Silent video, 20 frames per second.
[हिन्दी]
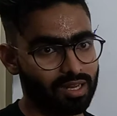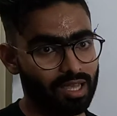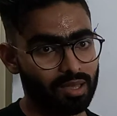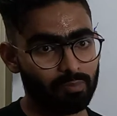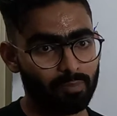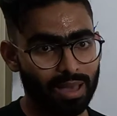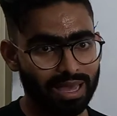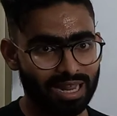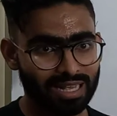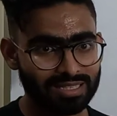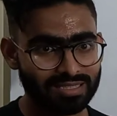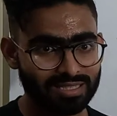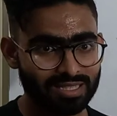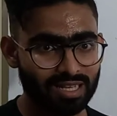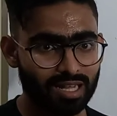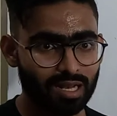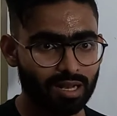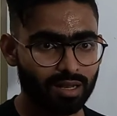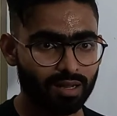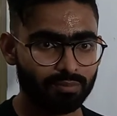करेंगे
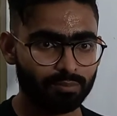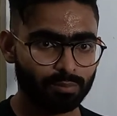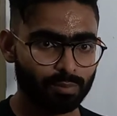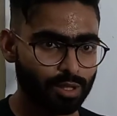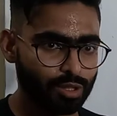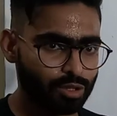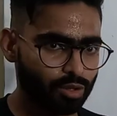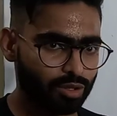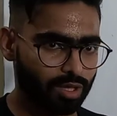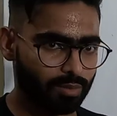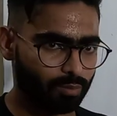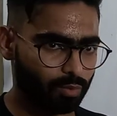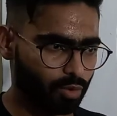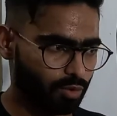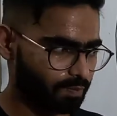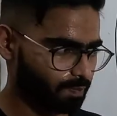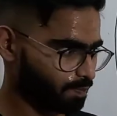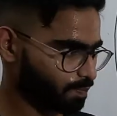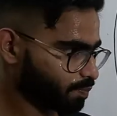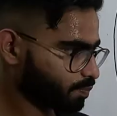पैरेक्सियल मीज़ोडर्म को